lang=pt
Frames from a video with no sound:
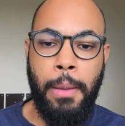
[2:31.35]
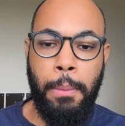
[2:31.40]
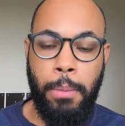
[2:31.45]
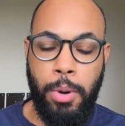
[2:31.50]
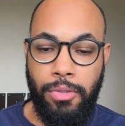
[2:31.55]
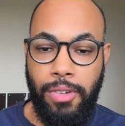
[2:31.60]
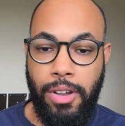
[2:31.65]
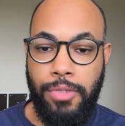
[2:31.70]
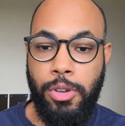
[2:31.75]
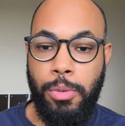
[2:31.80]

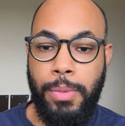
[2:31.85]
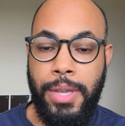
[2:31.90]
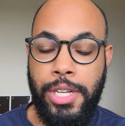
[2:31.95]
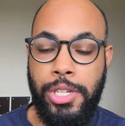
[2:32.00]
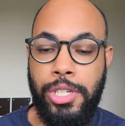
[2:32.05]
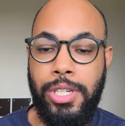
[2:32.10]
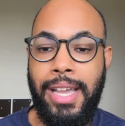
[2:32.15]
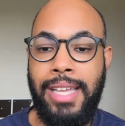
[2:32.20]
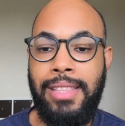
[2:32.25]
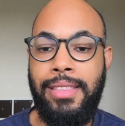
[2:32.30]

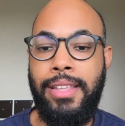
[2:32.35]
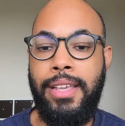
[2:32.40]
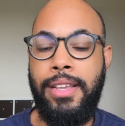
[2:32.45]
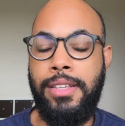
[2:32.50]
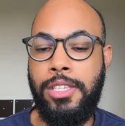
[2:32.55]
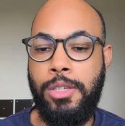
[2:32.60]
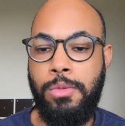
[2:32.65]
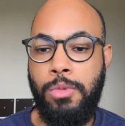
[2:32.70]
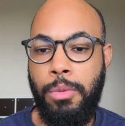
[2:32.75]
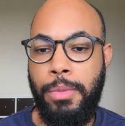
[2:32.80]
provavelmente é
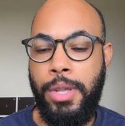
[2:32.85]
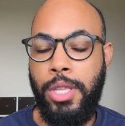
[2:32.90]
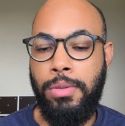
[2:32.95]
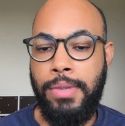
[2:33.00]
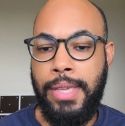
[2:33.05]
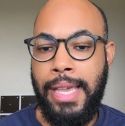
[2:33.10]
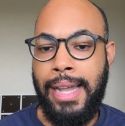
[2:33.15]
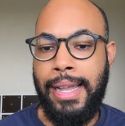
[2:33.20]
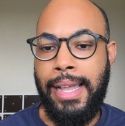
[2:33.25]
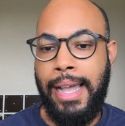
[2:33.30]
nesse momento
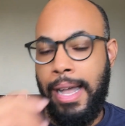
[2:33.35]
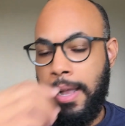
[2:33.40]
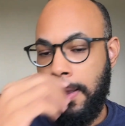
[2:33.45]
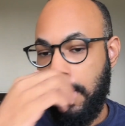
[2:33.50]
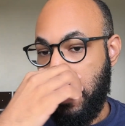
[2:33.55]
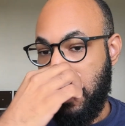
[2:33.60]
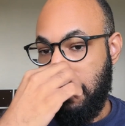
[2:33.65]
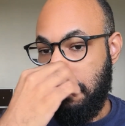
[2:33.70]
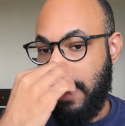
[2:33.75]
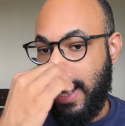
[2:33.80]
que Agar
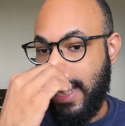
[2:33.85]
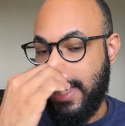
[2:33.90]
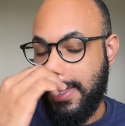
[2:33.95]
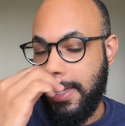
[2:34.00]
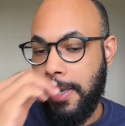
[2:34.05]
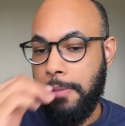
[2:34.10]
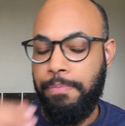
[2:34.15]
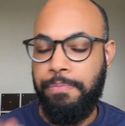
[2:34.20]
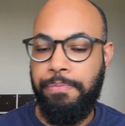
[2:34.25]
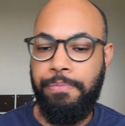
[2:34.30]

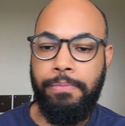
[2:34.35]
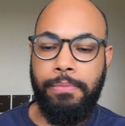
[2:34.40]
passa